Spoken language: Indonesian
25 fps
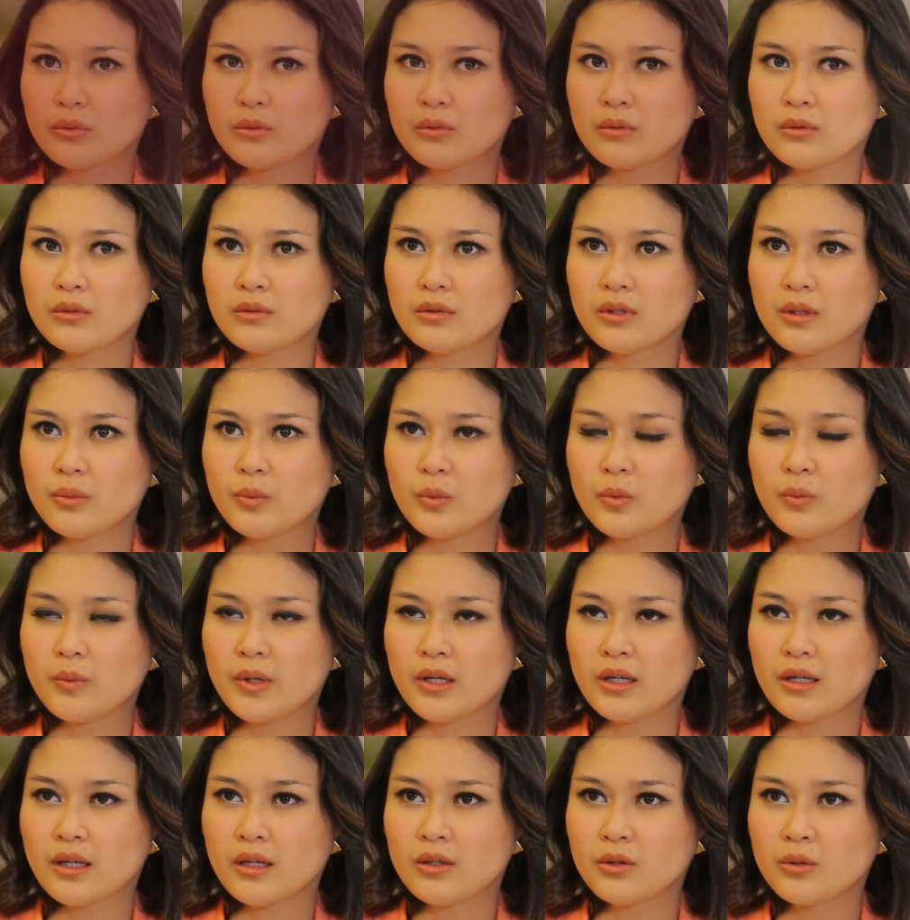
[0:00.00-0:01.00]
Waktu Ibu
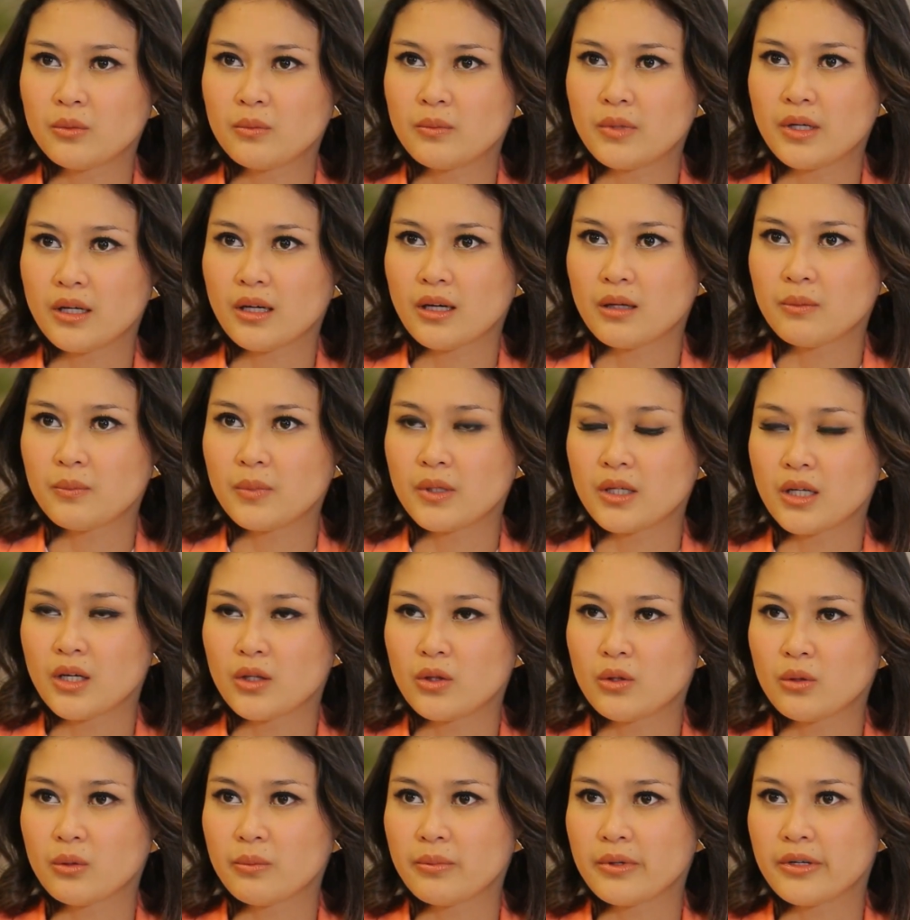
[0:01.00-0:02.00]
Mega itu memberikan
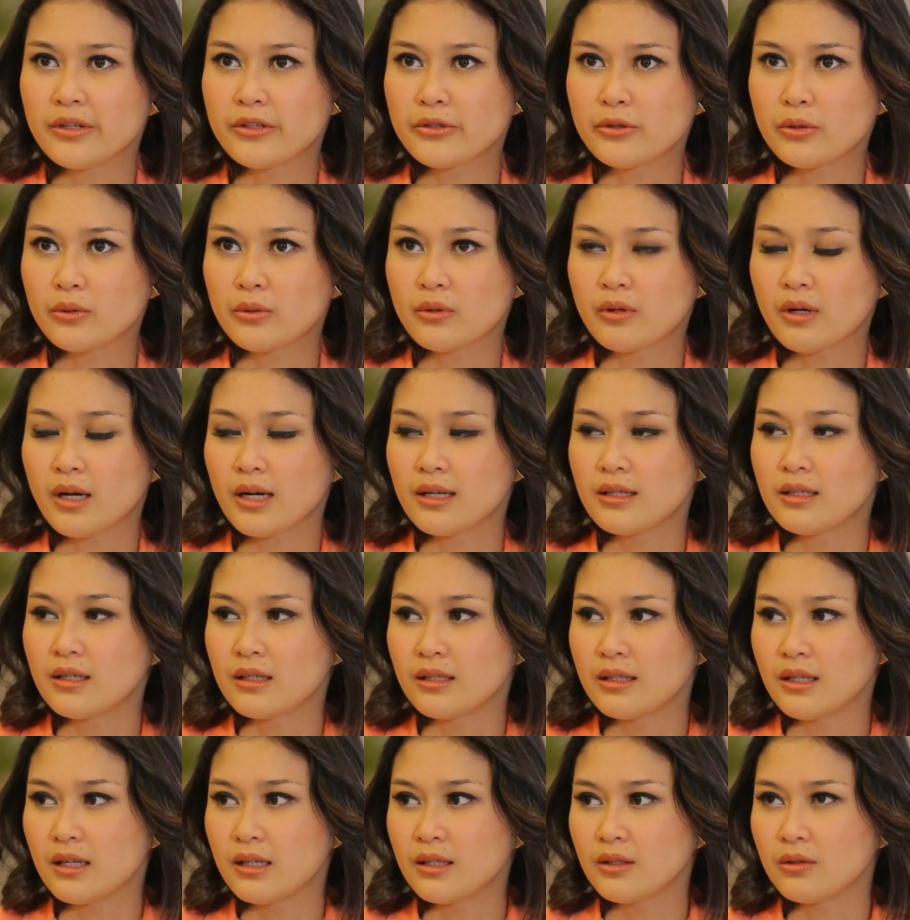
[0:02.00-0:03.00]
pidato kepada seluruh
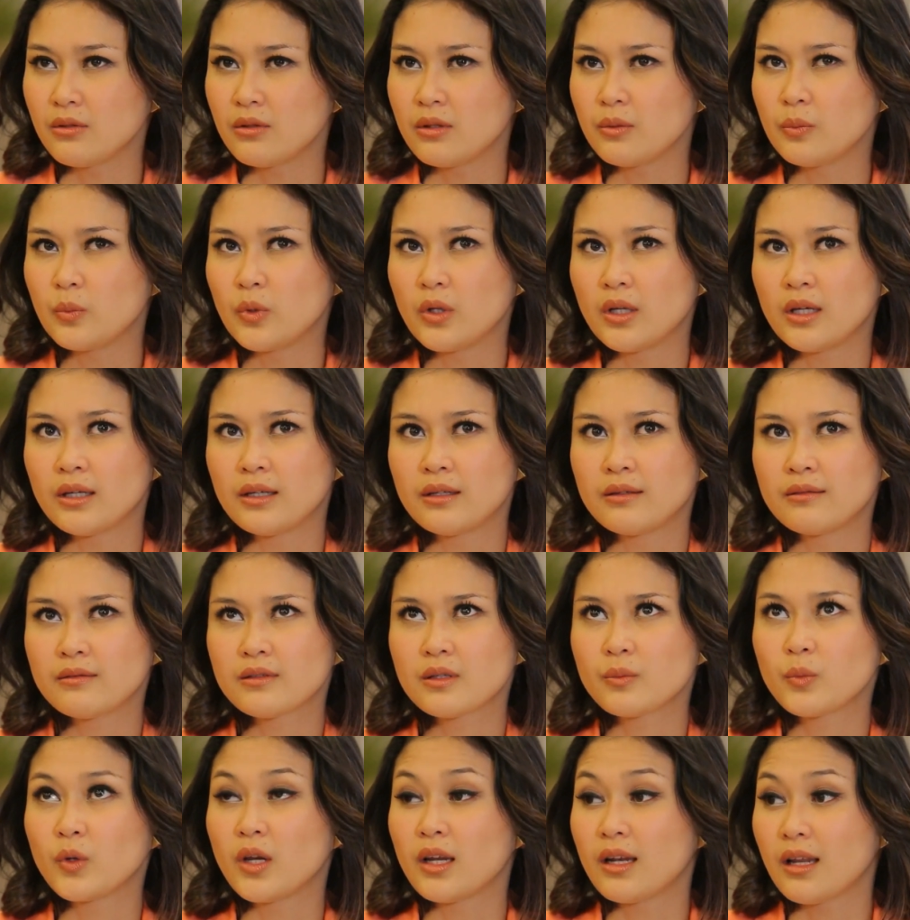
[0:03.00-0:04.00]
kadernya gitu di
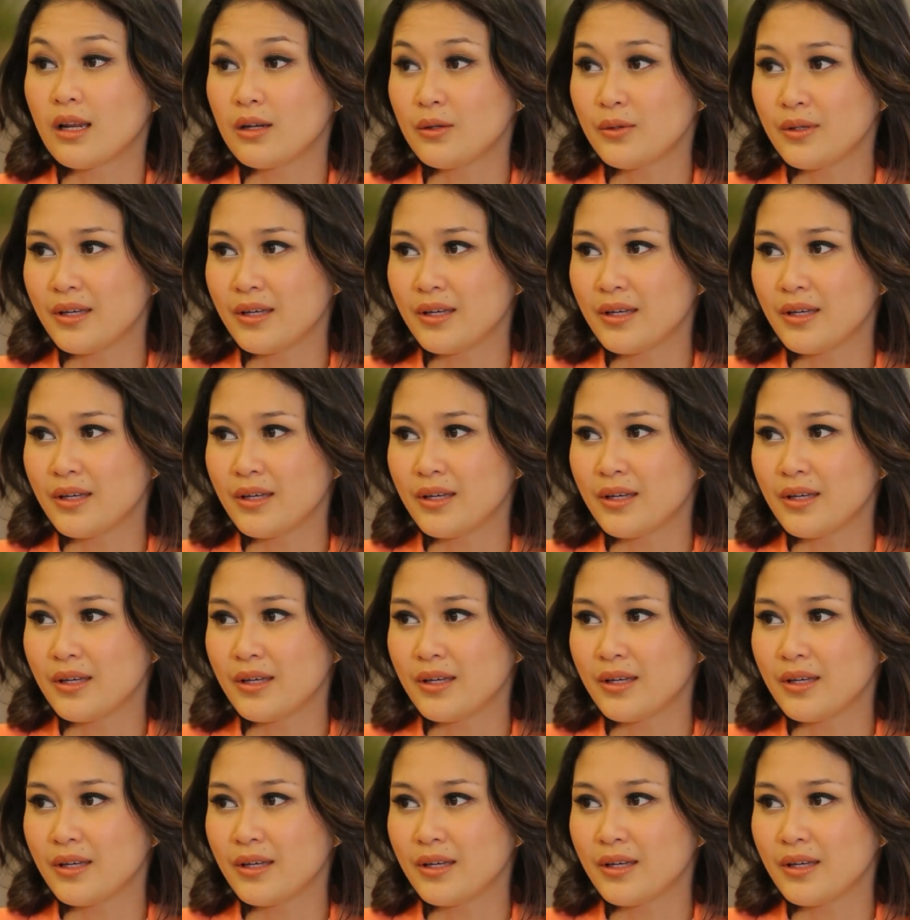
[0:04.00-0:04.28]
bulan sebulan